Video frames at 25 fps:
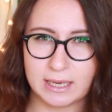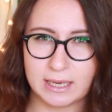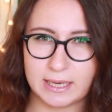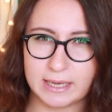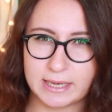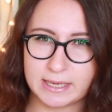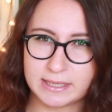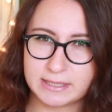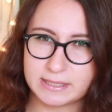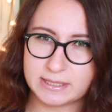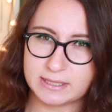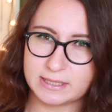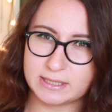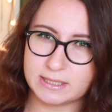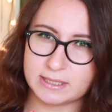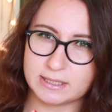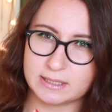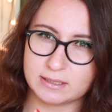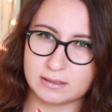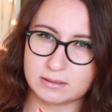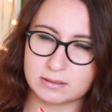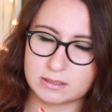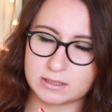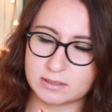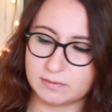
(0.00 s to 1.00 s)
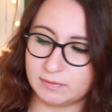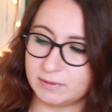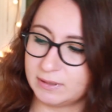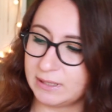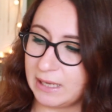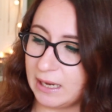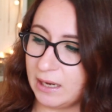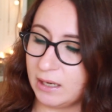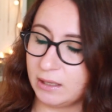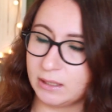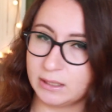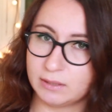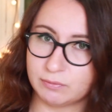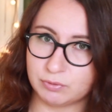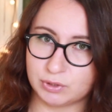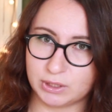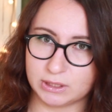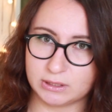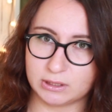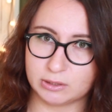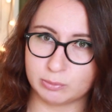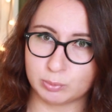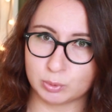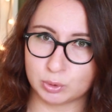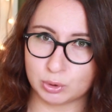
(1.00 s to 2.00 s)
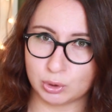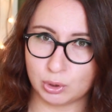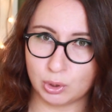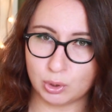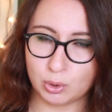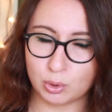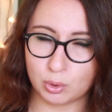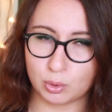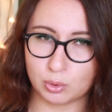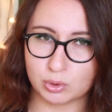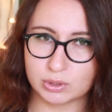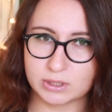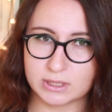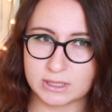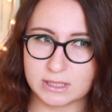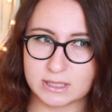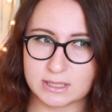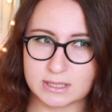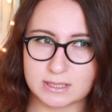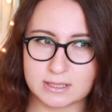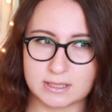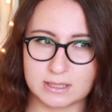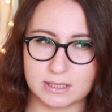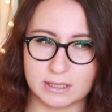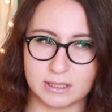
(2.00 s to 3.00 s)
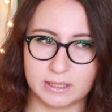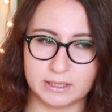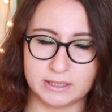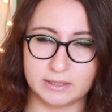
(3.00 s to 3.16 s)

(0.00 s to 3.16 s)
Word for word: эти цвета и вот этот бутылек, он из э,